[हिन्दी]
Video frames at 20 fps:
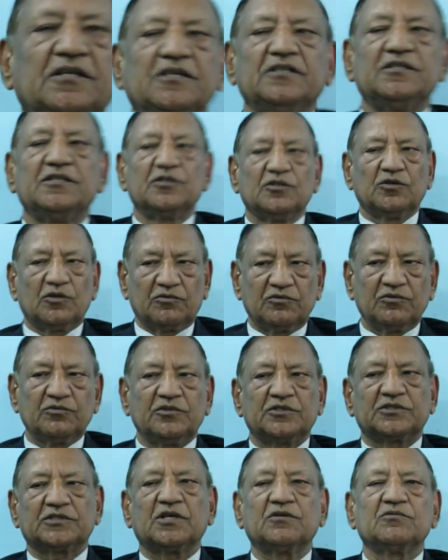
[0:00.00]
इन्हीं दिनों
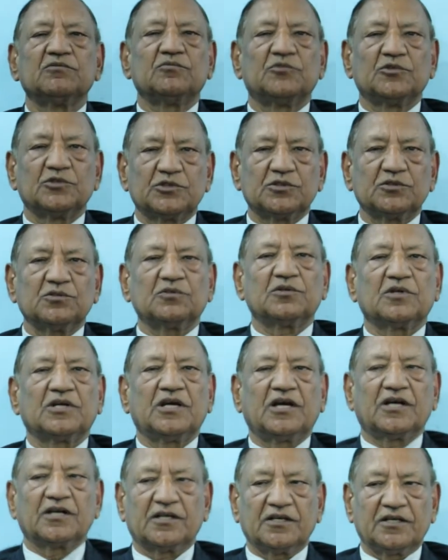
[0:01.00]
इसका विमोचन
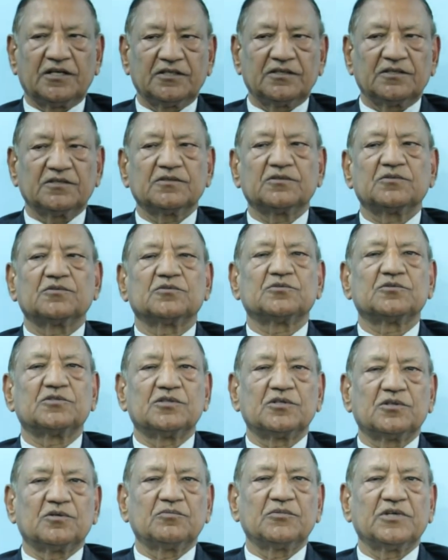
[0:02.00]
होना है अगले कुछ
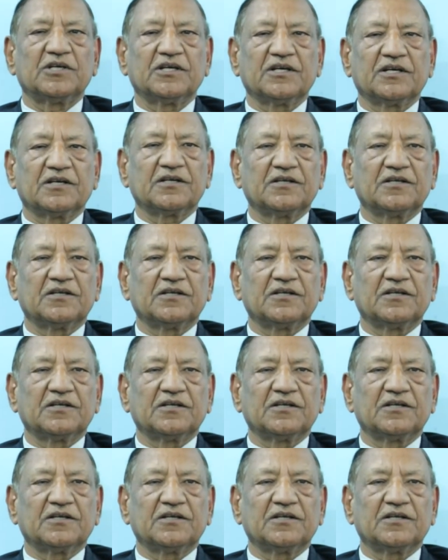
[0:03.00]
दिनों में